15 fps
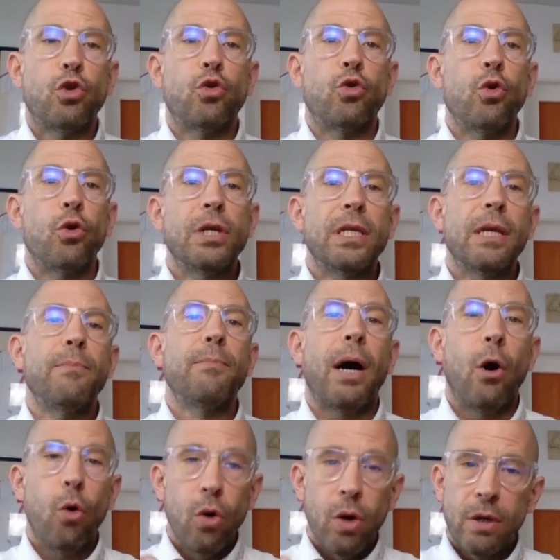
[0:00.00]
durch den
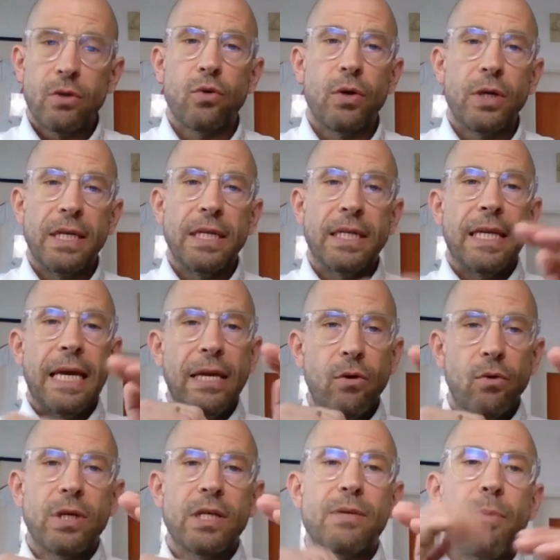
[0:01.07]
Bauch, durch die
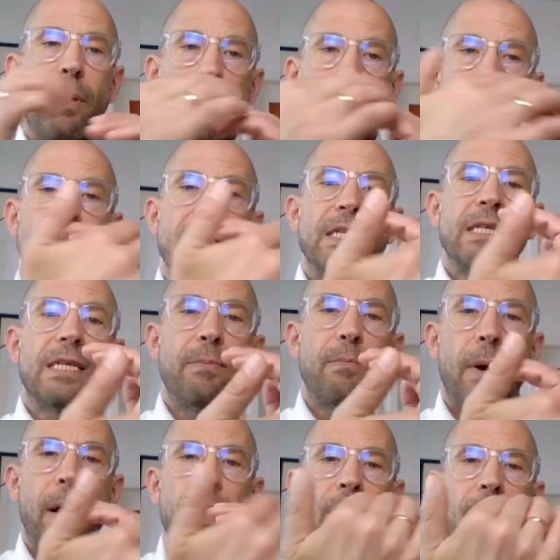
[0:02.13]
Dehnung des Bauches ist die
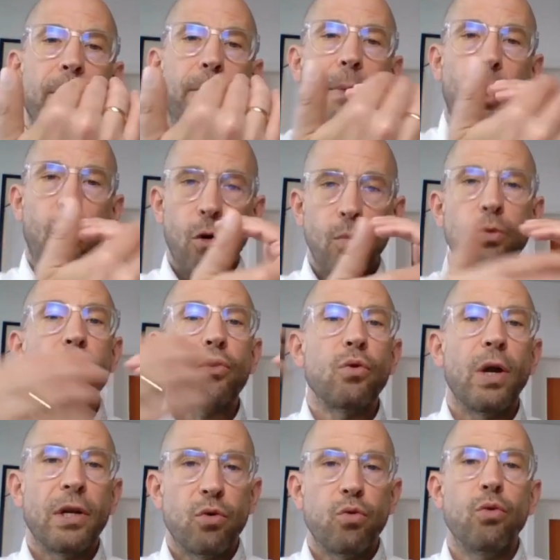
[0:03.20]
äh,
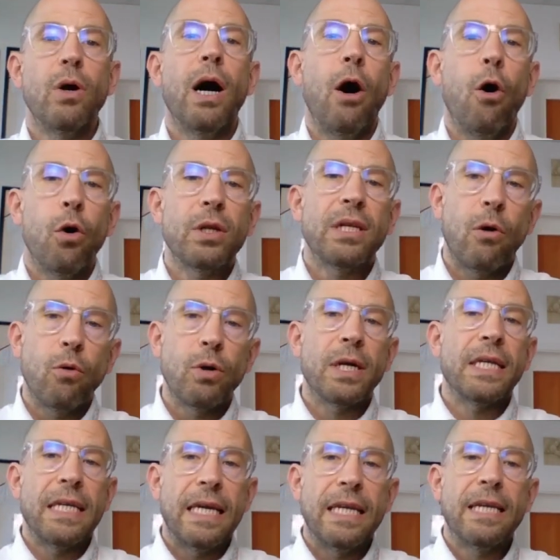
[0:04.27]
Bauchmuskulatur auch
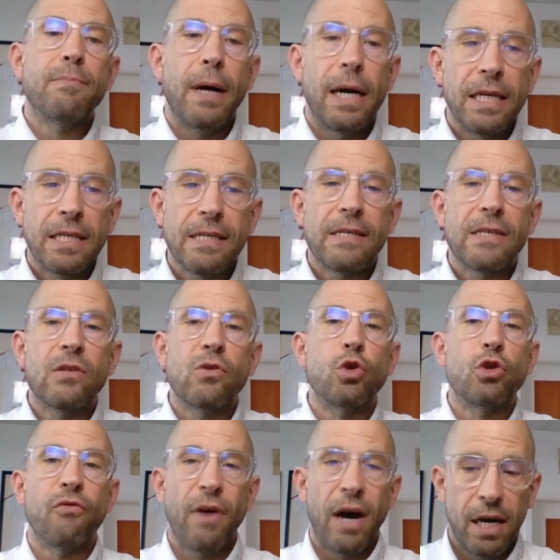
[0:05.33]
dauergedehnt, meistens zu
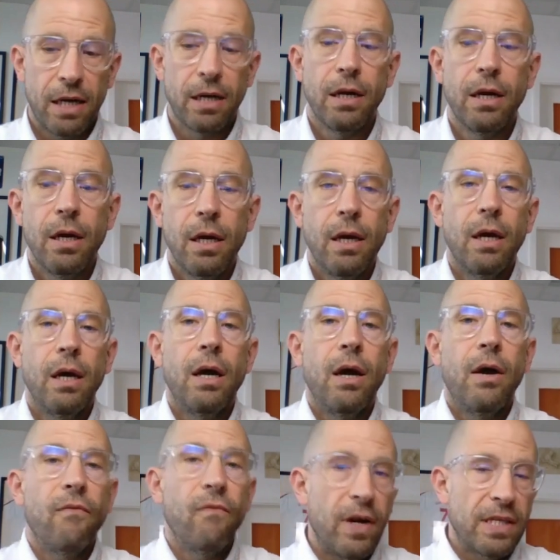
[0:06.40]
schwach,
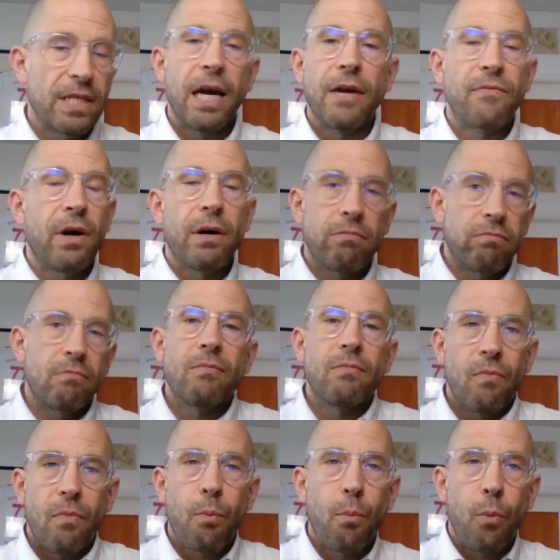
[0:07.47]
weil sie einfach,
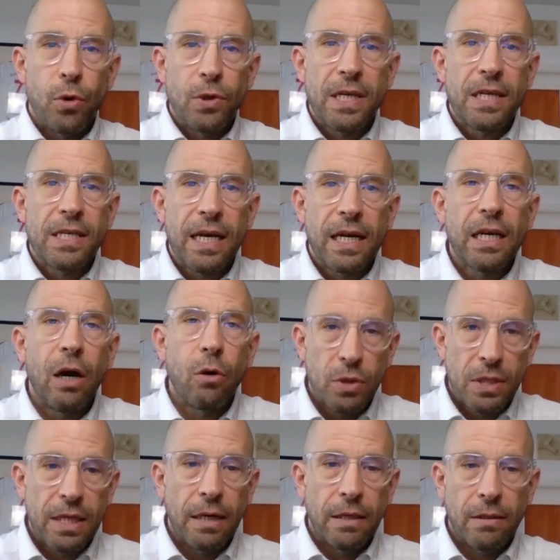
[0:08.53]
böse gesagt,
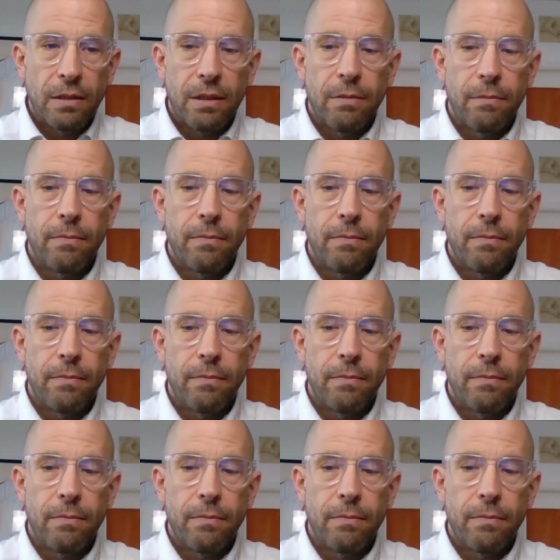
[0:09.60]
ausleiert.